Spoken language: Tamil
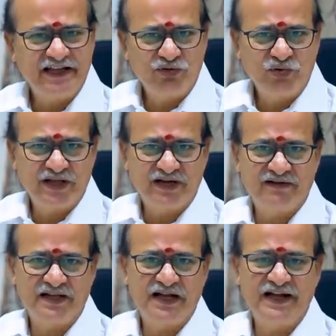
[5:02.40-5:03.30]
டீ
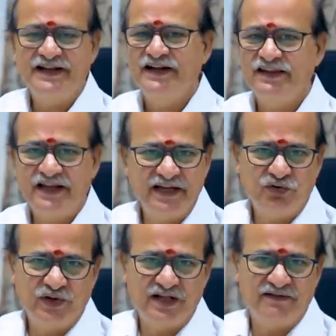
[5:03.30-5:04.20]
குடிக்கிறவங்க அடிக்கடி தண்ணி
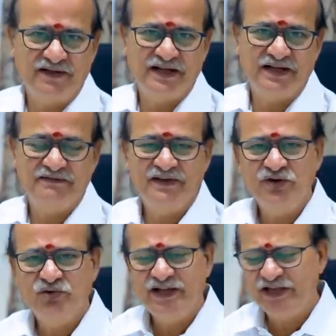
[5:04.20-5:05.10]
குடிக்கிறவங்க
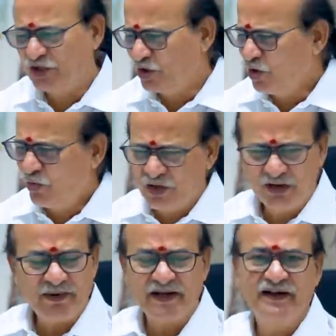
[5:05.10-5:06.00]
வேணும்னே எதையோ
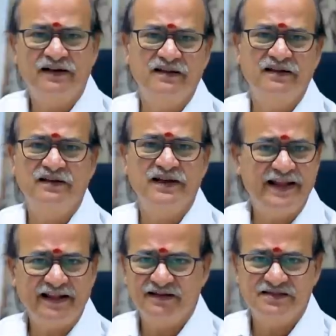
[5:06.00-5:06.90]
ஒன்று பண்ணிக்கிட்டு இருந்துட்டு
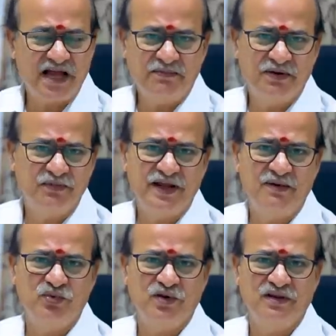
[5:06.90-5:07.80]
நேரத்துக்கு சாப்பிட
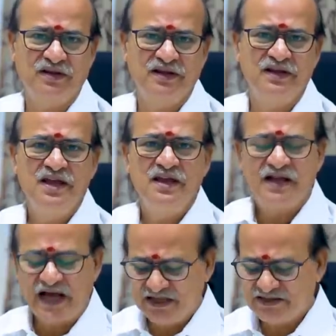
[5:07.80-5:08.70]
முடியாமல் போகிறது
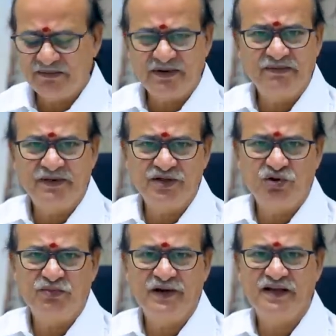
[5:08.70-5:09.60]
காலை சாப்பாடு
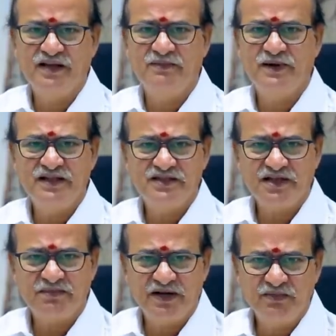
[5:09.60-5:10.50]
பதினோரு மணிக்கு மதிய
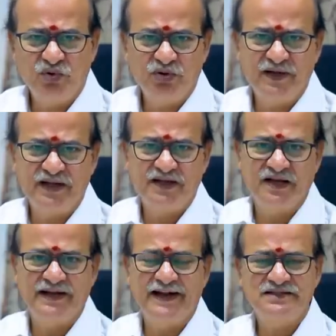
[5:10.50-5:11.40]
சாப்பாடு மூணு
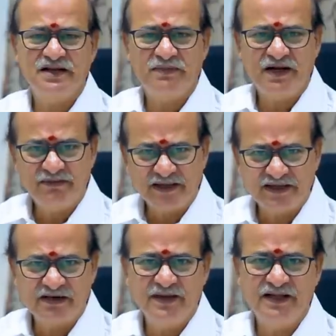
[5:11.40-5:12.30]
மணிக்கு நைட் சாப்பாடு
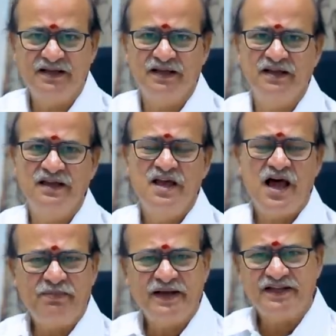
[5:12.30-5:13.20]
பத்தரை மணிக்கு
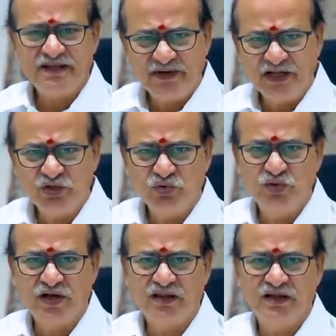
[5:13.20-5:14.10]
அப்போ எத்தனை மணிக்கு
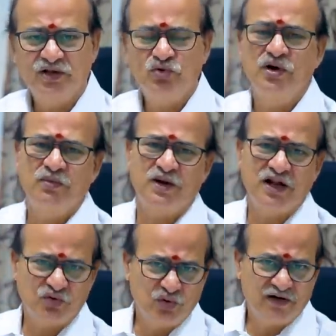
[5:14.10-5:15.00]
தூங்குறது தூங்க
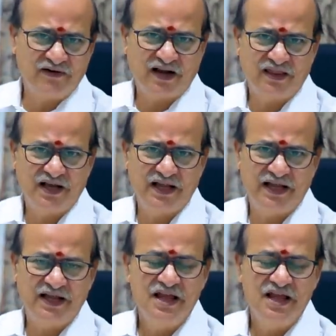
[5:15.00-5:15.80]
போனால் தூக்கம் வர்றதில்ல